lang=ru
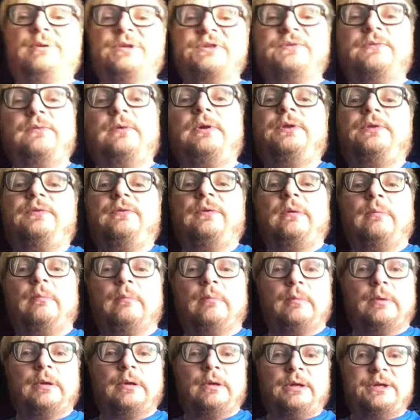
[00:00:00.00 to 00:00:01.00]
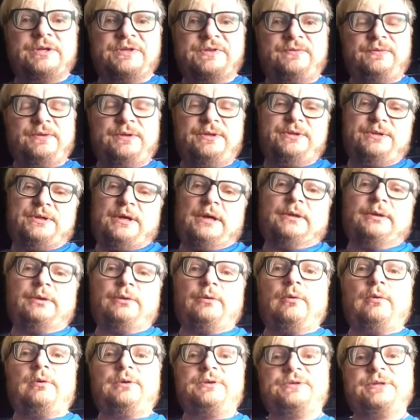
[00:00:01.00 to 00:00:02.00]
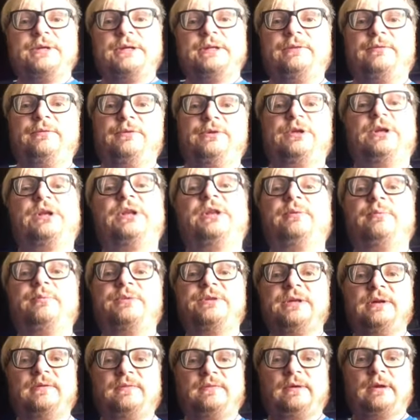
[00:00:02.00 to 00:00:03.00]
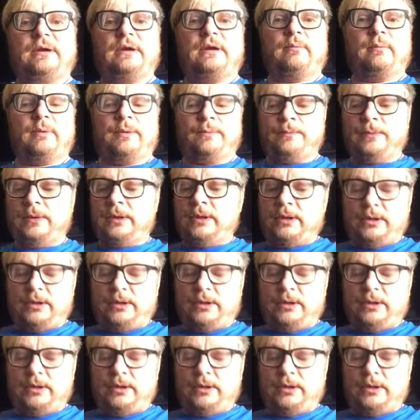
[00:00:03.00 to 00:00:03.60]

позволит вам развить контроль за движением диафрагмы.